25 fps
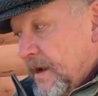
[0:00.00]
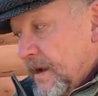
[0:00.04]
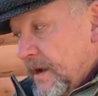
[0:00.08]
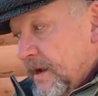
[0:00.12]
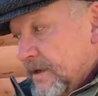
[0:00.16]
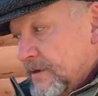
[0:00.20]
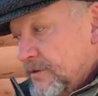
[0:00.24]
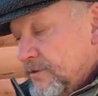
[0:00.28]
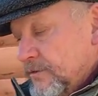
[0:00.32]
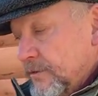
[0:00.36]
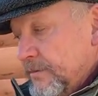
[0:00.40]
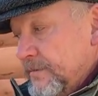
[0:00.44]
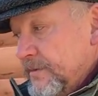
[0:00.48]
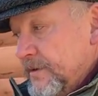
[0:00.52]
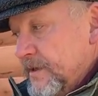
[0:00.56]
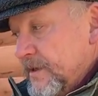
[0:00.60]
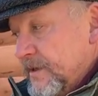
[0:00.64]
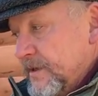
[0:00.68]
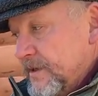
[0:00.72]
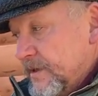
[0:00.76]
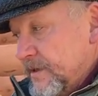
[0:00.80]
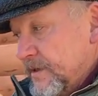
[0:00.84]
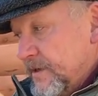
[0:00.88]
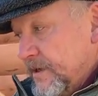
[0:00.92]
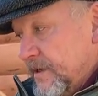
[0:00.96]

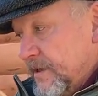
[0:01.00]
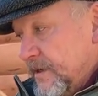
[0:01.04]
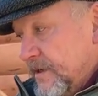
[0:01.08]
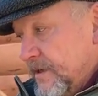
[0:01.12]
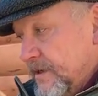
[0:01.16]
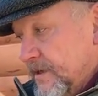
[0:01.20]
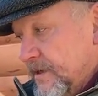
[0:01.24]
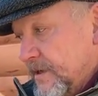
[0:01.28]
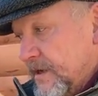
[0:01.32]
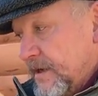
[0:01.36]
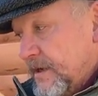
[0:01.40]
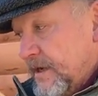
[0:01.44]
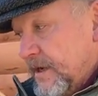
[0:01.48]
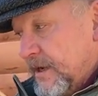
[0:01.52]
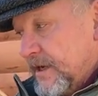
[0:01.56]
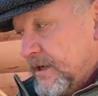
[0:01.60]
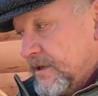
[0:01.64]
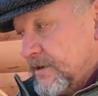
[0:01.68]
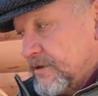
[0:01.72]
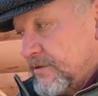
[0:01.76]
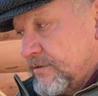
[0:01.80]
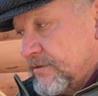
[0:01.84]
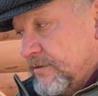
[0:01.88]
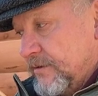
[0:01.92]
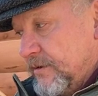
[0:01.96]
особенность такая,
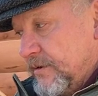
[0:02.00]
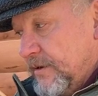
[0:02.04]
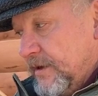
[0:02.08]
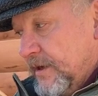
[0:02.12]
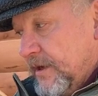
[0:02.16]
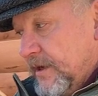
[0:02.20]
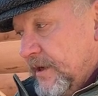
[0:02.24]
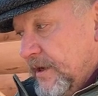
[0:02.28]
что